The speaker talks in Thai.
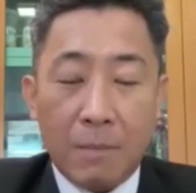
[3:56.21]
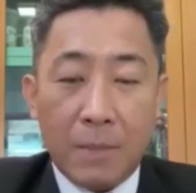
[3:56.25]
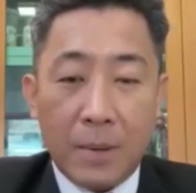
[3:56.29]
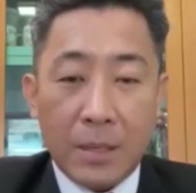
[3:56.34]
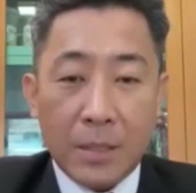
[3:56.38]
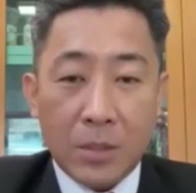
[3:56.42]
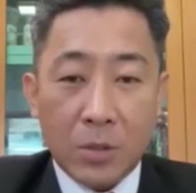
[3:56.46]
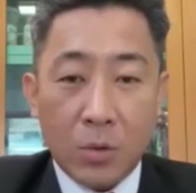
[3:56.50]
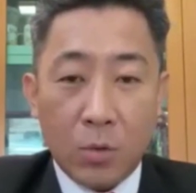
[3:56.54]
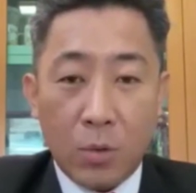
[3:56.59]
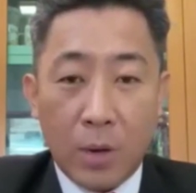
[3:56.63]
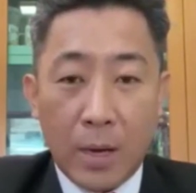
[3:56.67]

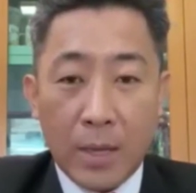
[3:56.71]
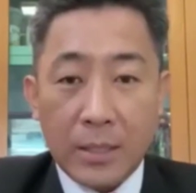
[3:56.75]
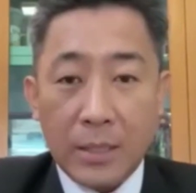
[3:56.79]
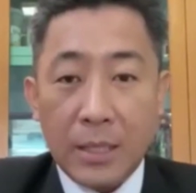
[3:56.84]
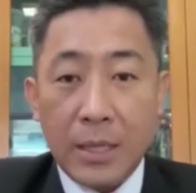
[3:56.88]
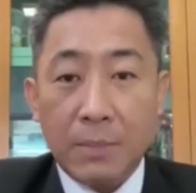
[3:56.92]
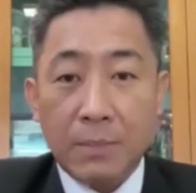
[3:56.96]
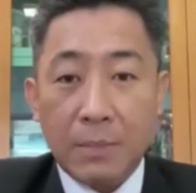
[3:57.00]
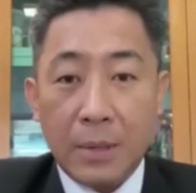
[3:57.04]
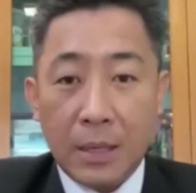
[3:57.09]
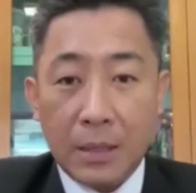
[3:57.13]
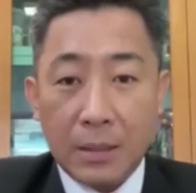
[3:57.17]
ไปสู่อา
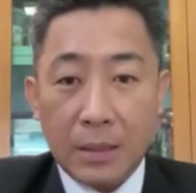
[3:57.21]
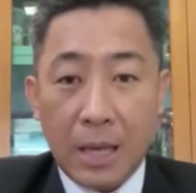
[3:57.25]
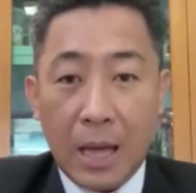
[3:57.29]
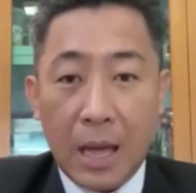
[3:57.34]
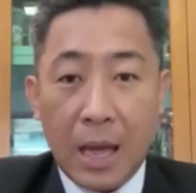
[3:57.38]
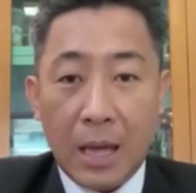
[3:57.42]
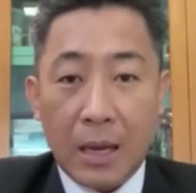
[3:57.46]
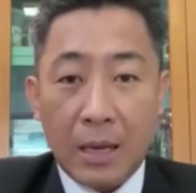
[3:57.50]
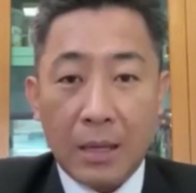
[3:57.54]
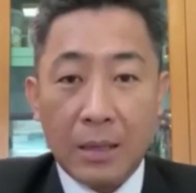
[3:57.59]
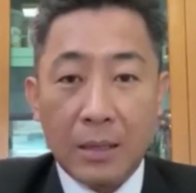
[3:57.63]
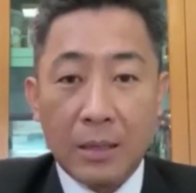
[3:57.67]
ชีพ
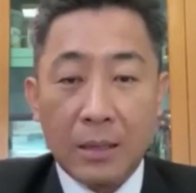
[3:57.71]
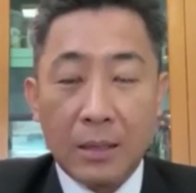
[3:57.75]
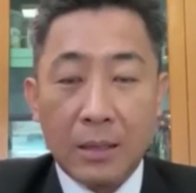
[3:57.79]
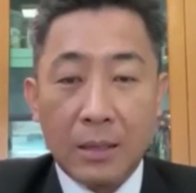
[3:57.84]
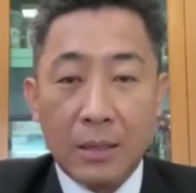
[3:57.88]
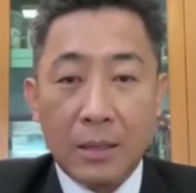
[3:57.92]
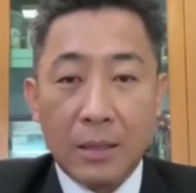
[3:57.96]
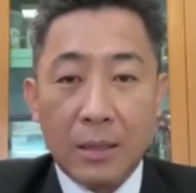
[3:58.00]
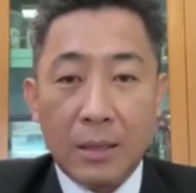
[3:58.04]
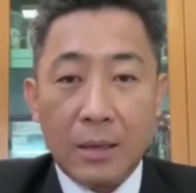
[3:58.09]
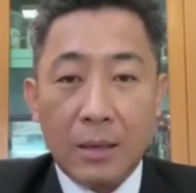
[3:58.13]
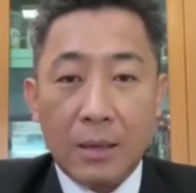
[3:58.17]
ต่า
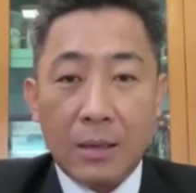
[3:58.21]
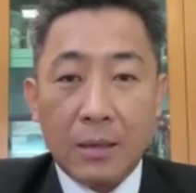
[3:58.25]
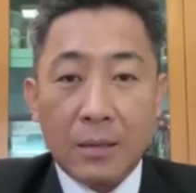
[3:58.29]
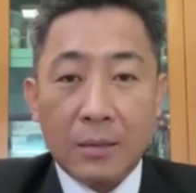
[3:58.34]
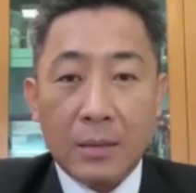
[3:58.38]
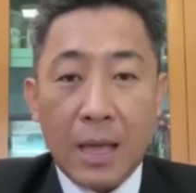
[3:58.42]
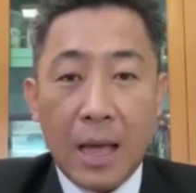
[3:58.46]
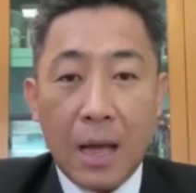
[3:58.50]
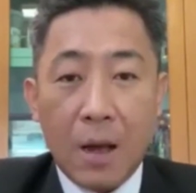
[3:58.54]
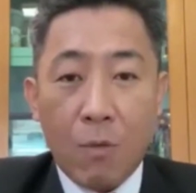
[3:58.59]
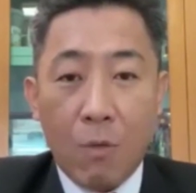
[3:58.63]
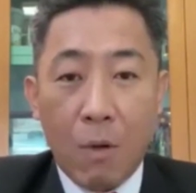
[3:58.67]

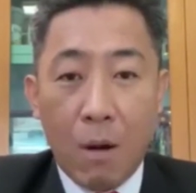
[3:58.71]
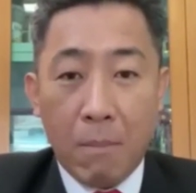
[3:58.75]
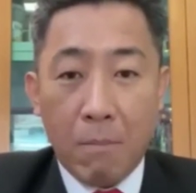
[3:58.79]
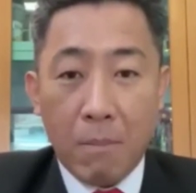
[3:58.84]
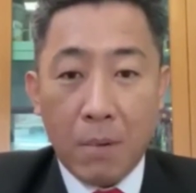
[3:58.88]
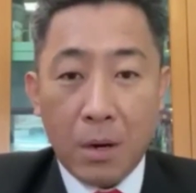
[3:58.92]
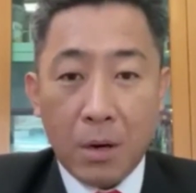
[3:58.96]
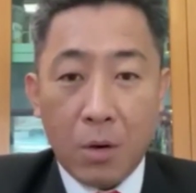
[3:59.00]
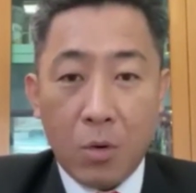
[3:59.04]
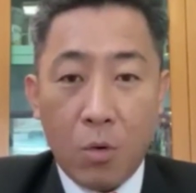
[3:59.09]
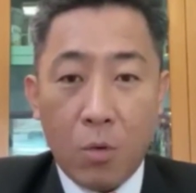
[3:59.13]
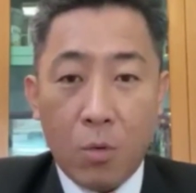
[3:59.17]
งๆ สร้างความ
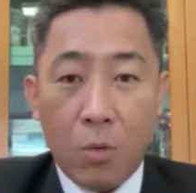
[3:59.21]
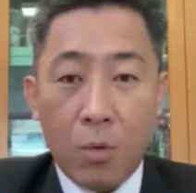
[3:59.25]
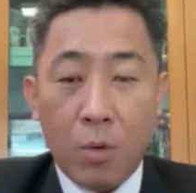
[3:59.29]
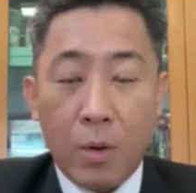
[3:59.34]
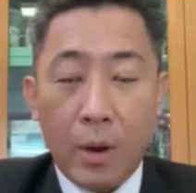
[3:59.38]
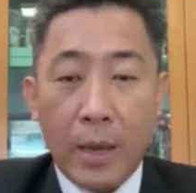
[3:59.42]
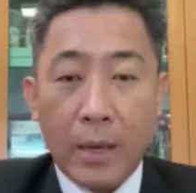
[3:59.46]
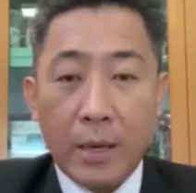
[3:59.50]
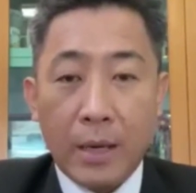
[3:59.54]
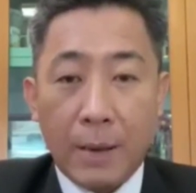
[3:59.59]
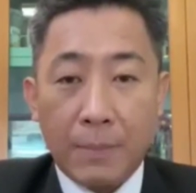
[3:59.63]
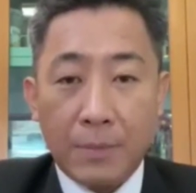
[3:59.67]
มั่นคง
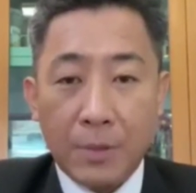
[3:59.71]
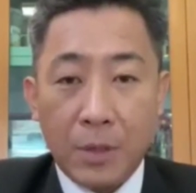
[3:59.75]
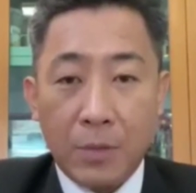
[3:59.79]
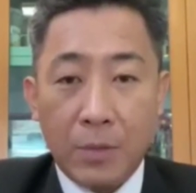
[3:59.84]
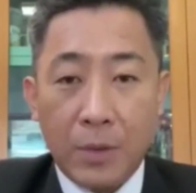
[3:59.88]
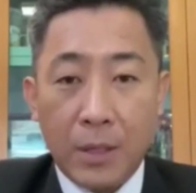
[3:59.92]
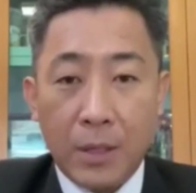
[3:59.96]
ให้กับชี